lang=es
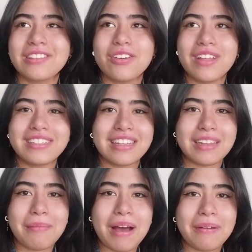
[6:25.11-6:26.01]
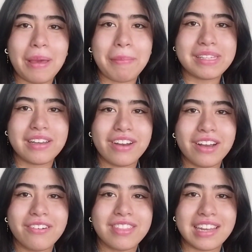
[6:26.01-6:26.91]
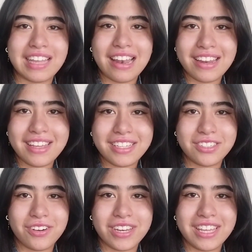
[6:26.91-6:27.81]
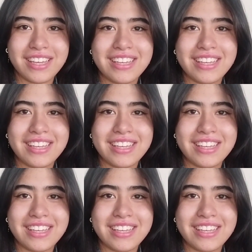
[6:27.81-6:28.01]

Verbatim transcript: toda esa trama había pasado era con Daniel y Johnny